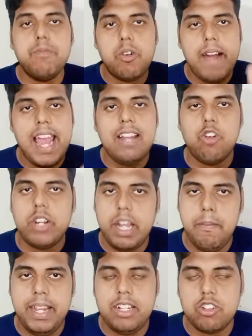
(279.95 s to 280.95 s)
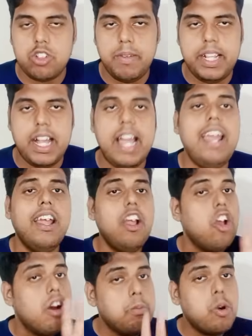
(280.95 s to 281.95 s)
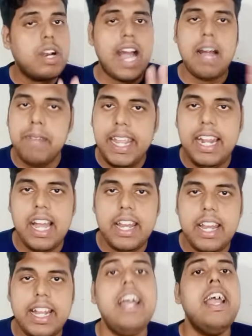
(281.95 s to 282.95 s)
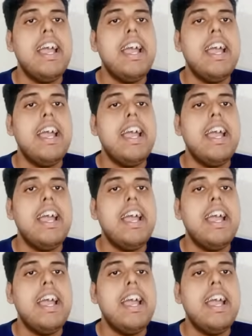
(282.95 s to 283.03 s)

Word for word: मोबाइल ओ टी जो सुविधा है वो काम नहीं कर रही है